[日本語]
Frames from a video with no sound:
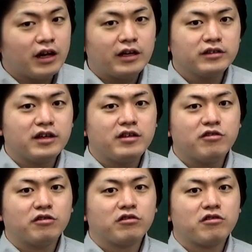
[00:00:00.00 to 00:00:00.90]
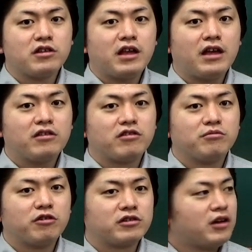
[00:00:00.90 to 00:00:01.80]
感染症として
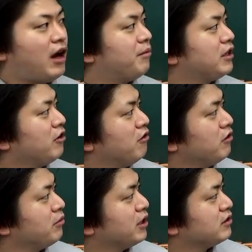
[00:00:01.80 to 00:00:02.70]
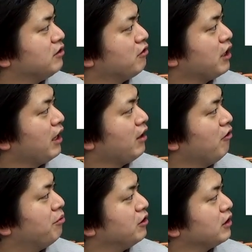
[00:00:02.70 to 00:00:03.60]
注目を浴びておりますので、
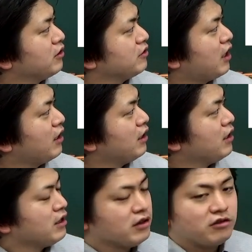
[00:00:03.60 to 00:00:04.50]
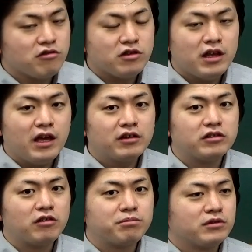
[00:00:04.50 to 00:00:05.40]
覚えてください。そして
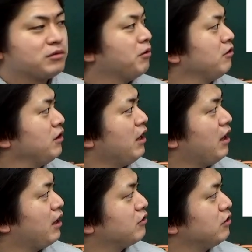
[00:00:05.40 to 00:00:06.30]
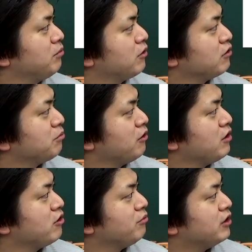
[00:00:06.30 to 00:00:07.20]
クロスポ、えー、
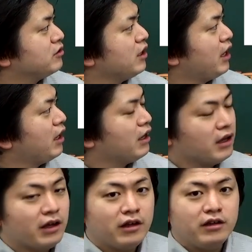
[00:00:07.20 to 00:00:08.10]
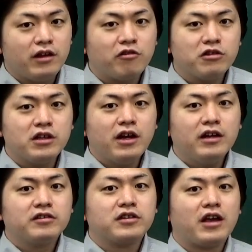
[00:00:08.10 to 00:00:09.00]
クリプトスポリジウムですね。で、こちら
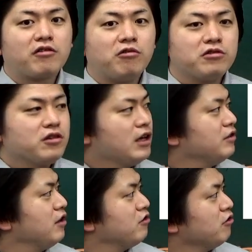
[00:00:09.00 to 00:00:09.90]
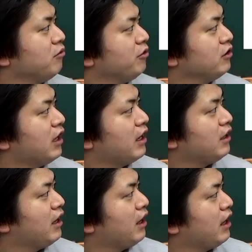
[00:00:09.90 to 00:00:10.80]
はですね、公衆衛生上の問題
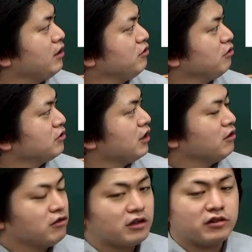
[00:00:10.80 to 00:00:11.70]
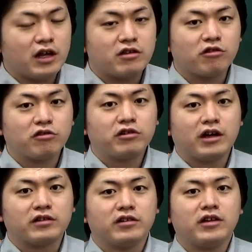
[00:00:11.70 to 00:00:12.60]
で塩素性のですね、消毒
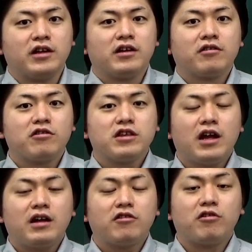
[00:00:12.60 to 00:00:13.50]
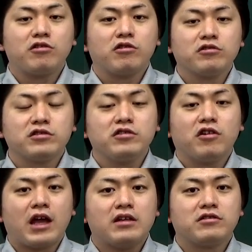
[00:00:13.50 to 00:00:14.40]
薬。こちら、あの、上水
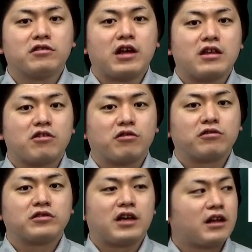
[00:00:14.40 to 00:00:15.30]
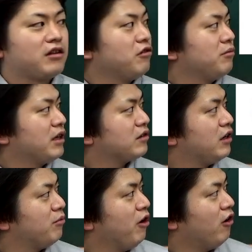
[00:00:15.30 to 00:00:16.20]
道は塩素で消毒されております
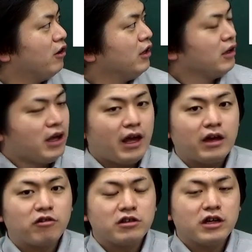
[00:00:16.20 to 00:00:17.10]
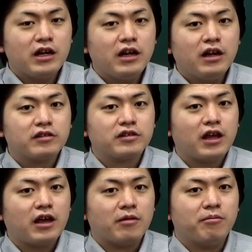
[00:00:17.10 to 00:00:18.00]
けども、えー、こちらでです
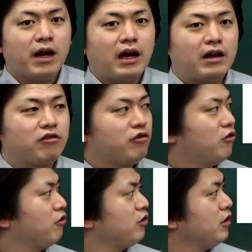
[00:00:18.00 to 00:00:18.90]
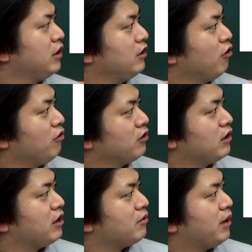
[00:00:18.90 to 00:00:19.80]
ね、まあ、あの、生き残っ
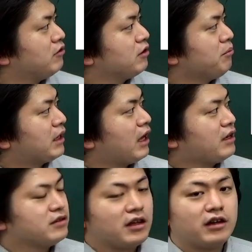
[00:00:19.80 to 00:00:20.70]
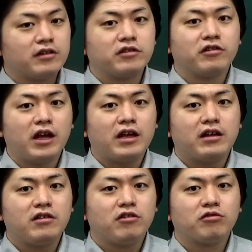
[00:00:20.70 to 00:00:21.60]
てしまう、まあ、耐性ですよ
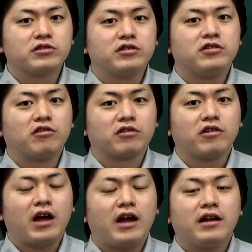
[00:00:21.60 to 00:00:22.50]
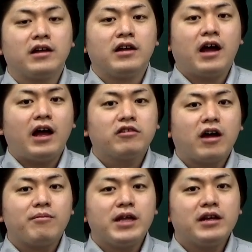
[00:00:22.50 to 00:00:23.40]
ね。上水道とか、あ
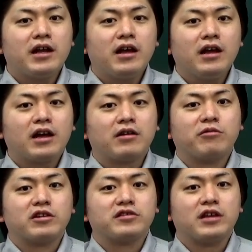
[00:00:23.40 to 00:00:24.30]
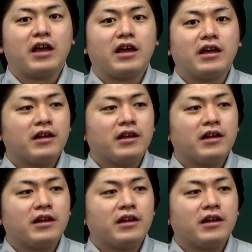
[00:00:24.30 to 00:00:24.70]
とアメリカなんかでもですね、